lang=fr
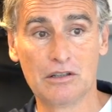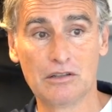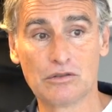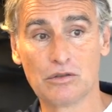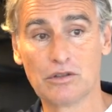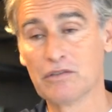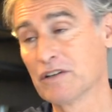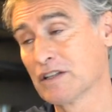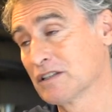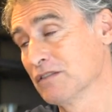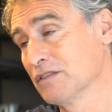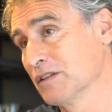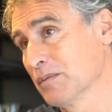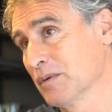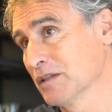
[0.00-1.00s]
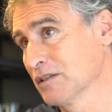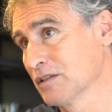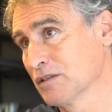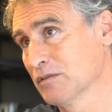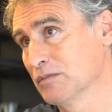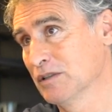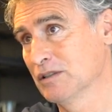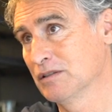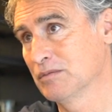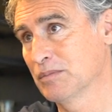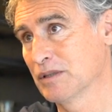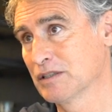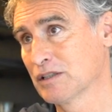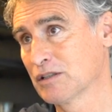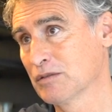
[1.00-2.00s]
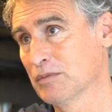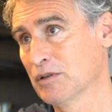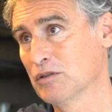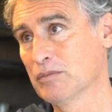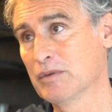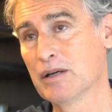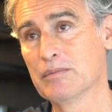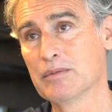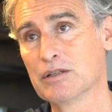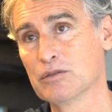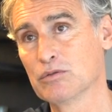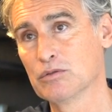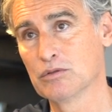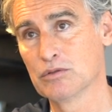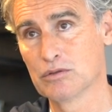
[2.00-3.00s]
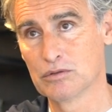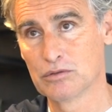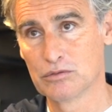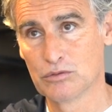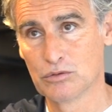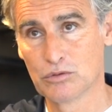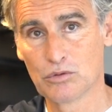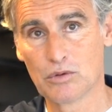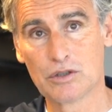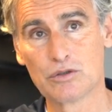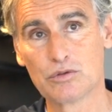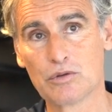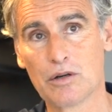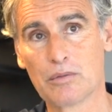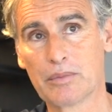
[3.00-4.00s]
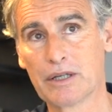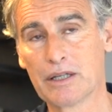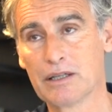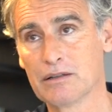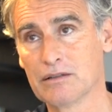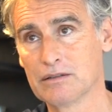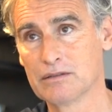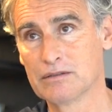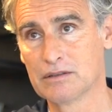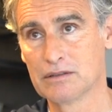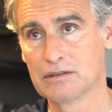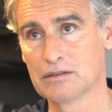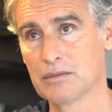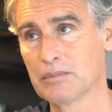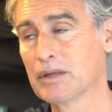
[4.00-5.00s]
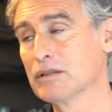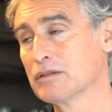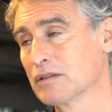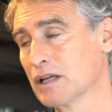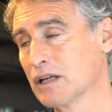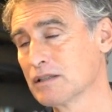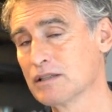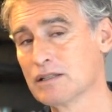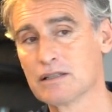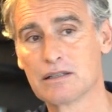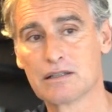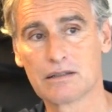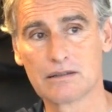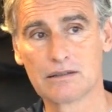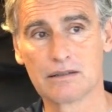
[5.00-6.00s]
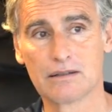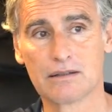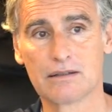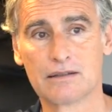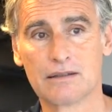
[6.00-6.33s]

son effectif, c'est pratiquement, pratiquement le même, hein, de, trois joueurs près. Hein. On a parlé du gardien, etc.